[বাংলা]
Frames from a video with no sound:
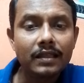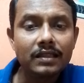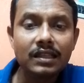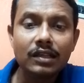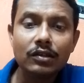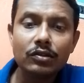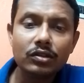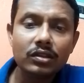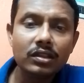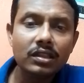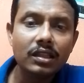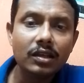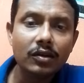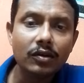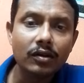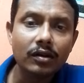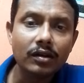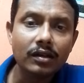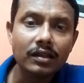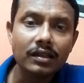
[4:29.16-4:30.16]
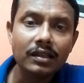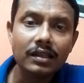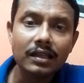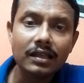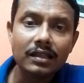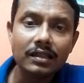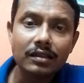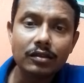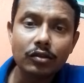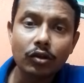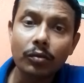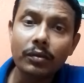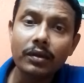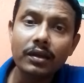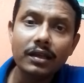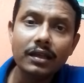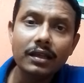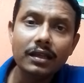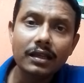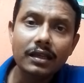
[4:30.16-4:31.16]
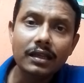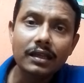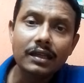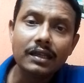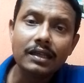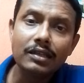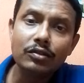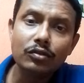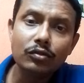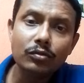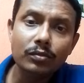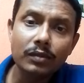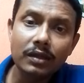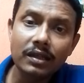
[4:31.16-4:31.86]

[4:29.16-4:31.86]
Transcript: সেই ওষুধই দেওয়া হয় তবে কিছু